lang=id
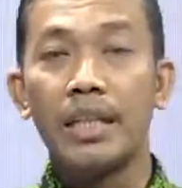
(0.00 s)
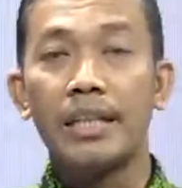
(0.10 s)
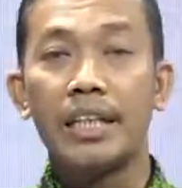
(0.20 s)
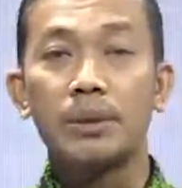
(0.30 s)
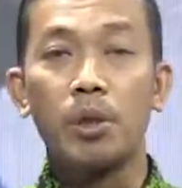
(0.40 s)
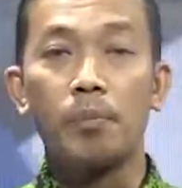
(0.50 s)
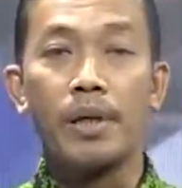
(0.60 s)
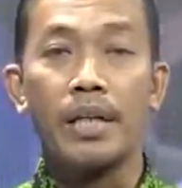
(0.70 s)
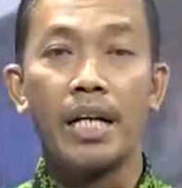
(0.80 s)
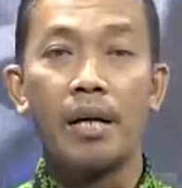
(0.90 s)
dari ekspor
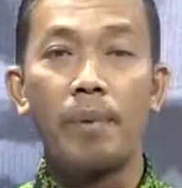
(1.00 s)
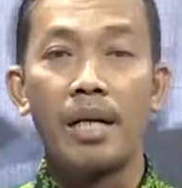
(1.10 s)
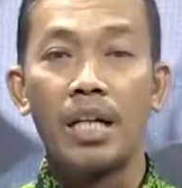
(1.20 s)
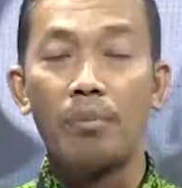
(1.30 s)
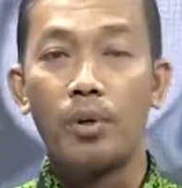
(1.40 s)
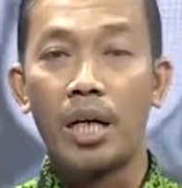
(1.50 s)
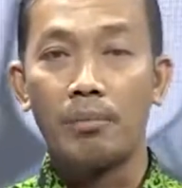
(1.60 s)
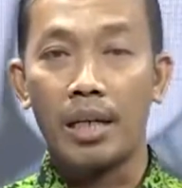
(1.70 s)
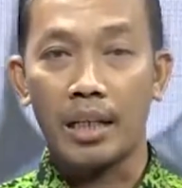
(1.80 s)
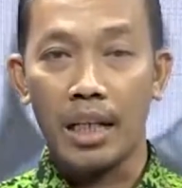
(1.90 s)
perdana pada bulan
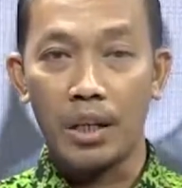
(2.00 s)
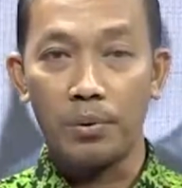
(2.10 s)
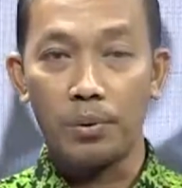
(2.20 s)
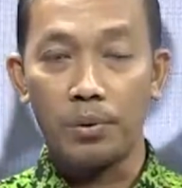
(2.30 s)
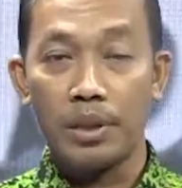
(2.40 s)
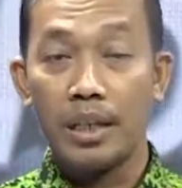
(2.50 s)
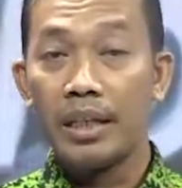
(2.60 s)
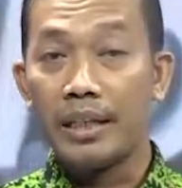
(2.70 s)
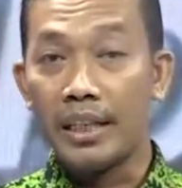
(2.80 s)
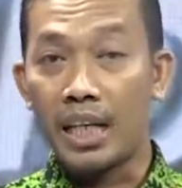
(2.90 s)
Maret lalu.
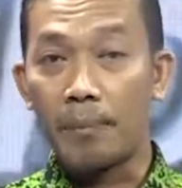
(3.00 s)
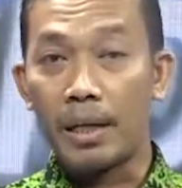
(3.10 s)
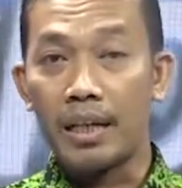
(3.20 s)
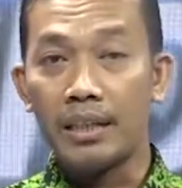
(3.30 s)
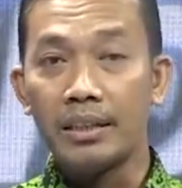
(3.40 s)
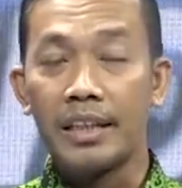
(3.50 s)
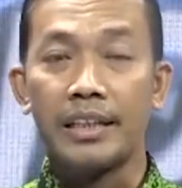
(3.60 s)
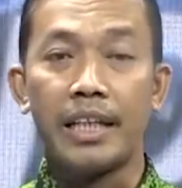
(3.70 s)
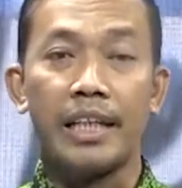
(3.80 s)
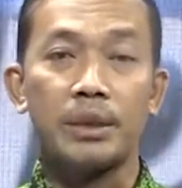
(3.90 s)
Diharapkan
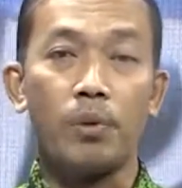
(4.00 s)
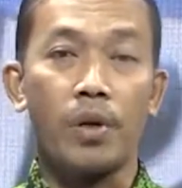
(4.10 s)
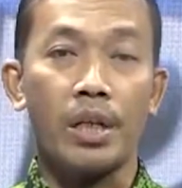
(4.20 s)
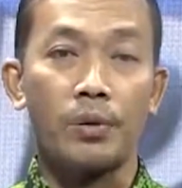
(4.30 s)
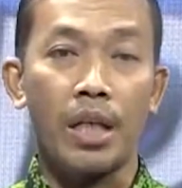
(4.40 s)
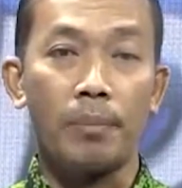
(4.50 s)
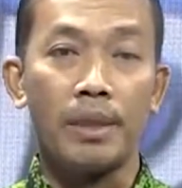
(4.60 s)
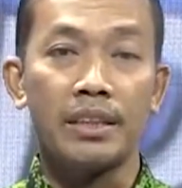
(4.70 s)
kegiatan ekspor reduktan